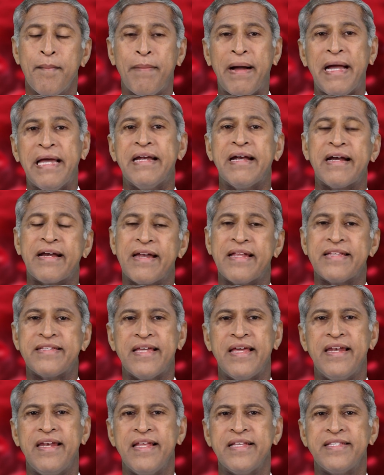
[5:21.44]
పైన అట్లా
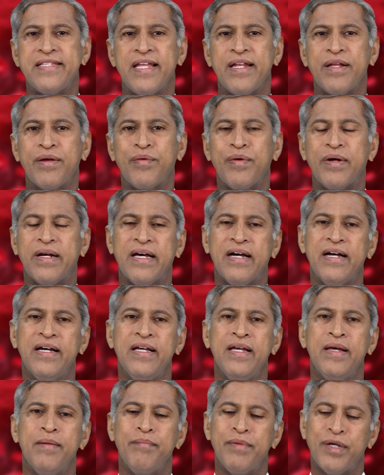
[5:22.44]
చల్లేసరికి కూడా
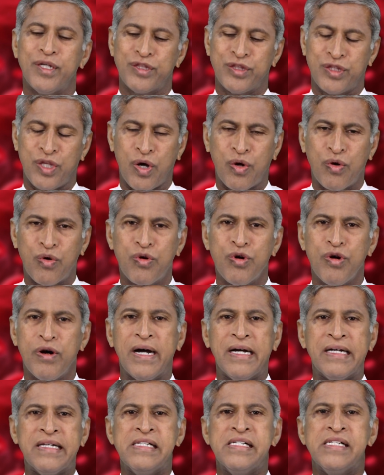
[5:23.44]
మీకు తక్కువ
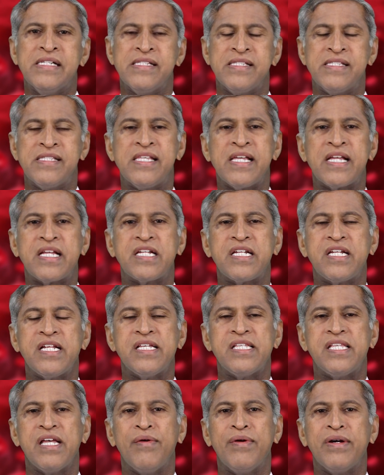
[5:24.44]
సిక్స్టీ
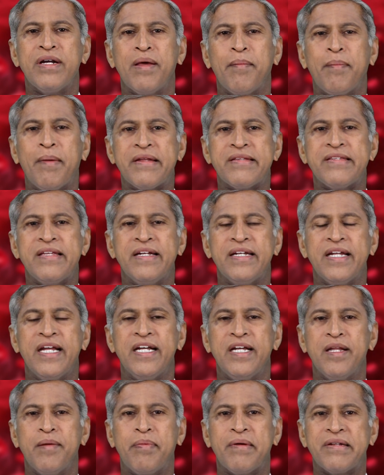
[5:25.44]
సెవెంటీ పర్సెంట్
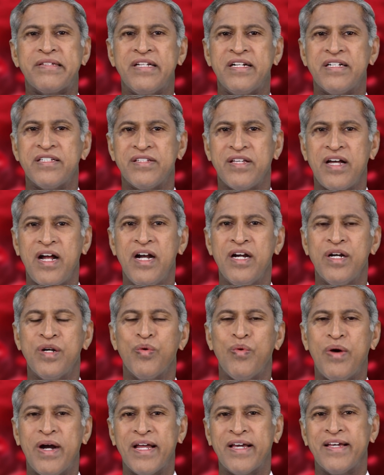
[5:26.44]
ఎయిటీ పర్సెంట్ సాల్ట్
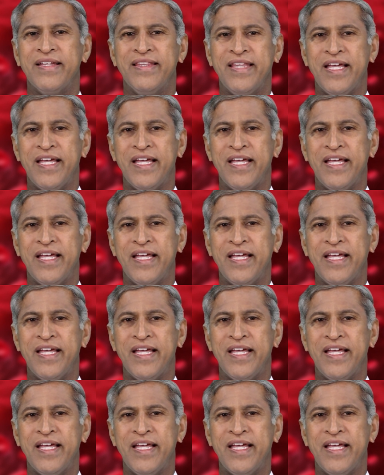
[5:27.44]
వాడకం